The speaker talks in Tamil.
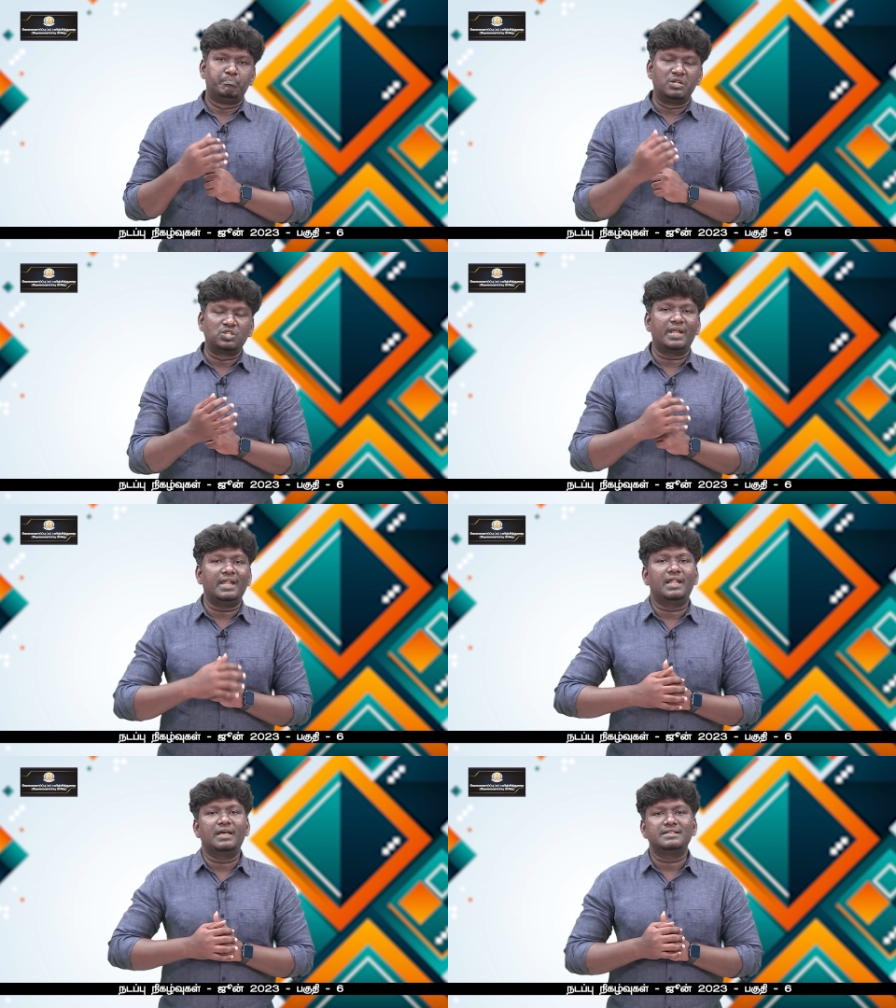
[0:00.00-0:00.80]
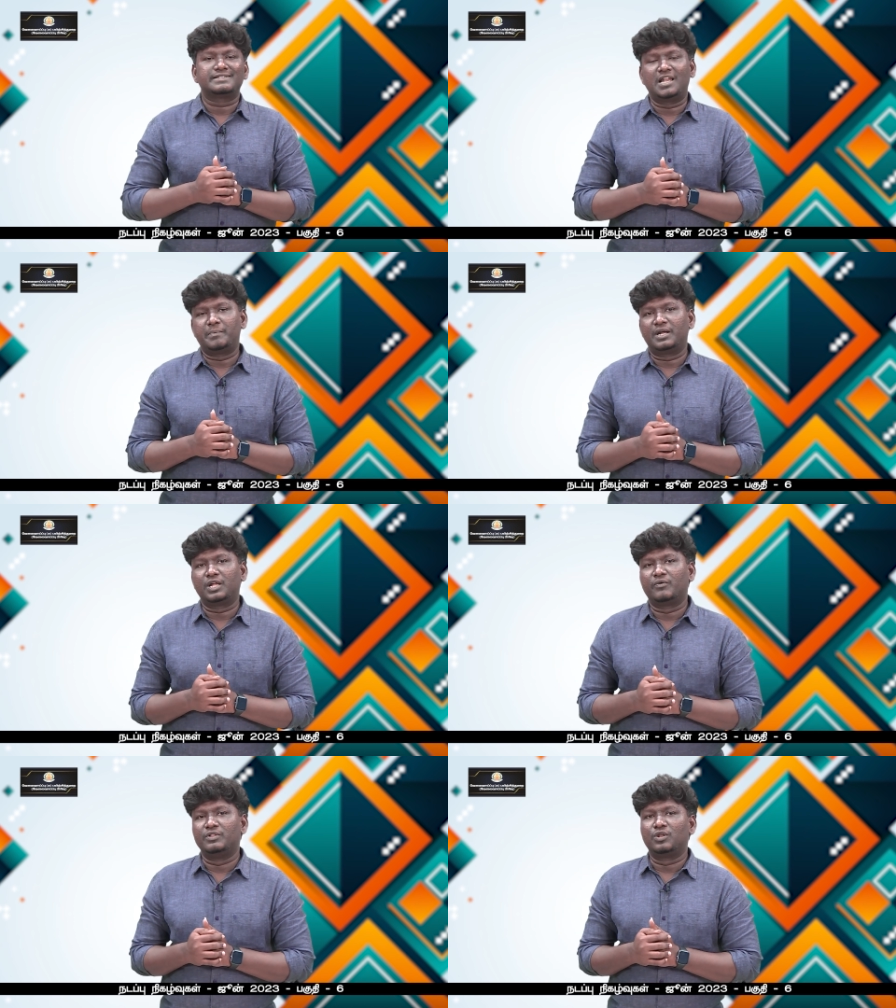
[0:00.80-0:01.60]
மதுரையில்
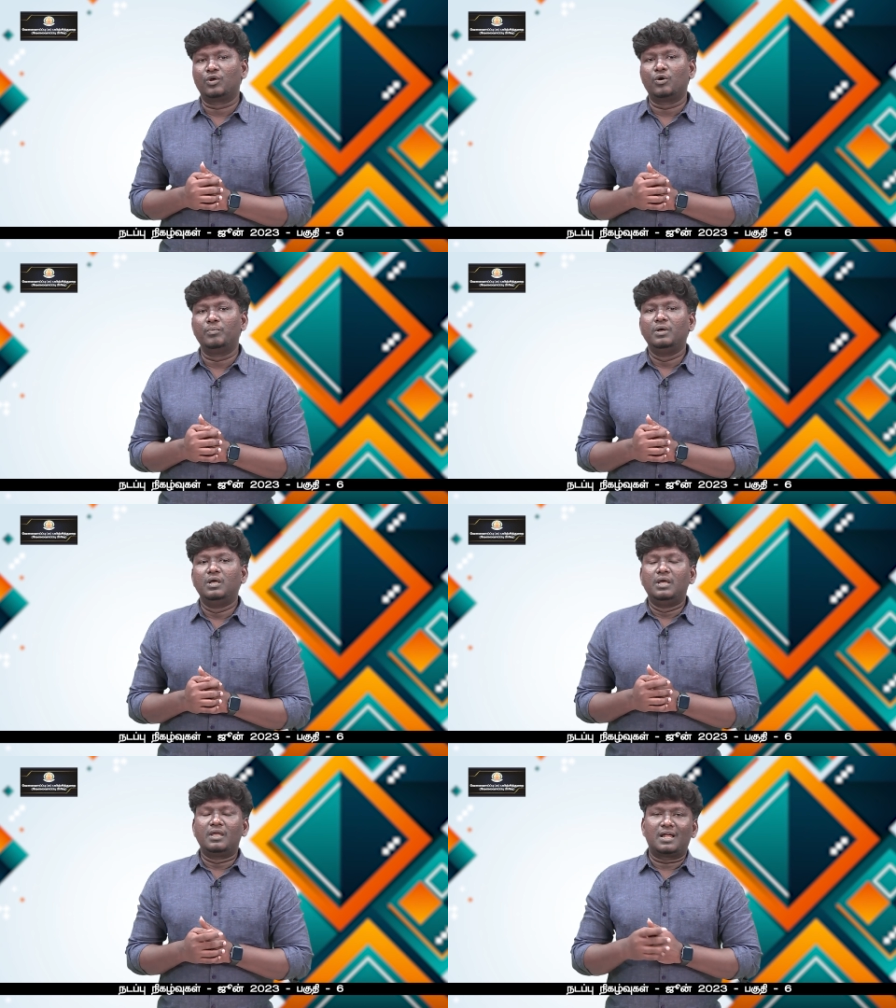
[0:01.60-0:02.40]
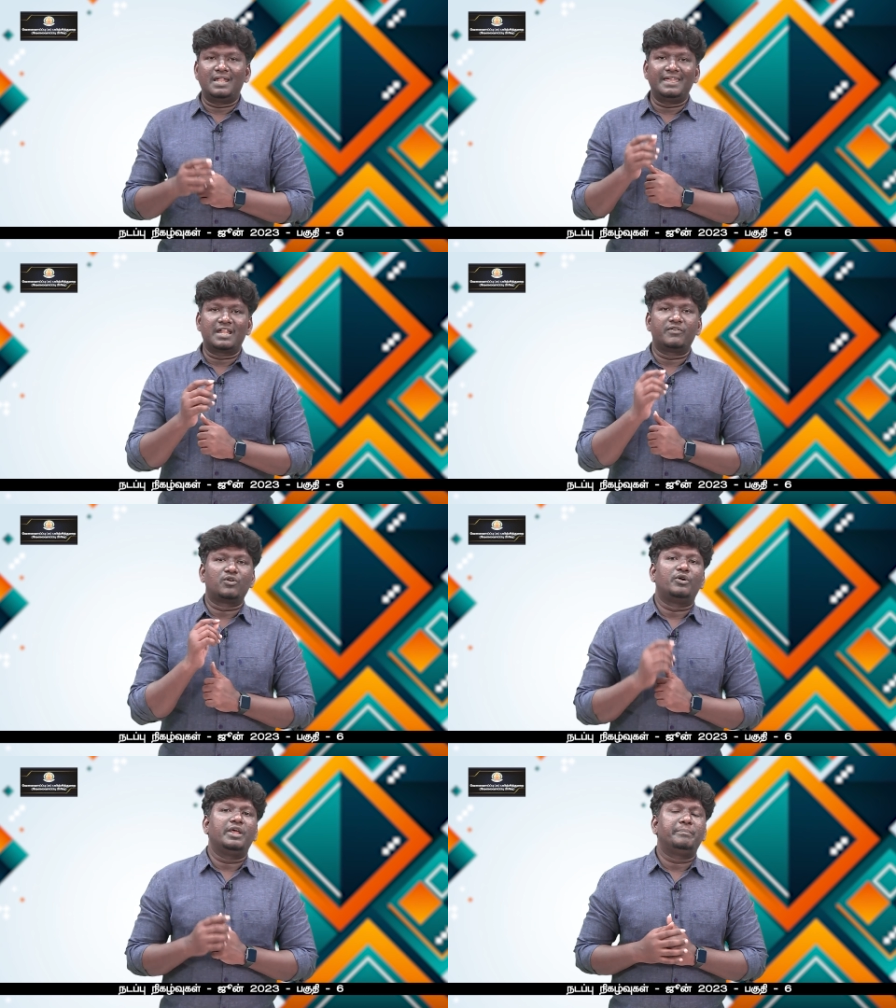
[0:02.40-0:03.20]
செயல்பாட்டுக்கு வந்திருக்கும் கலைஞர்
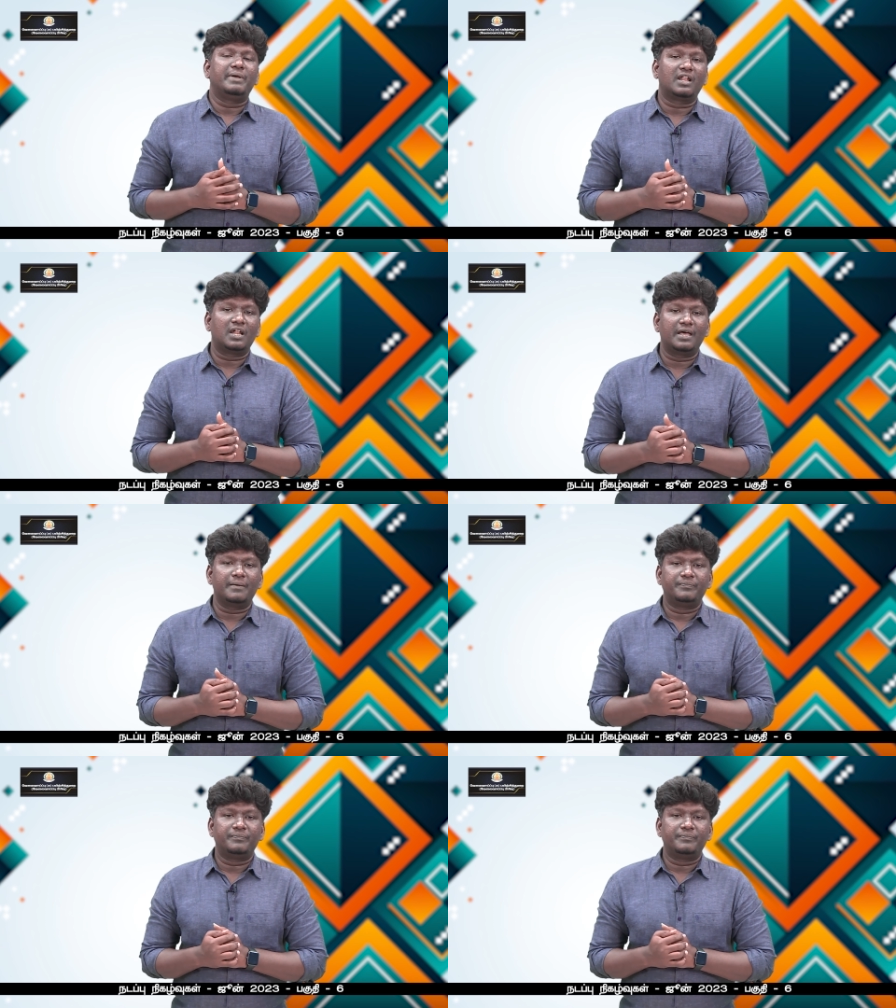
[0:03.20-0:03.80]
அவர்களுடைய பேரில்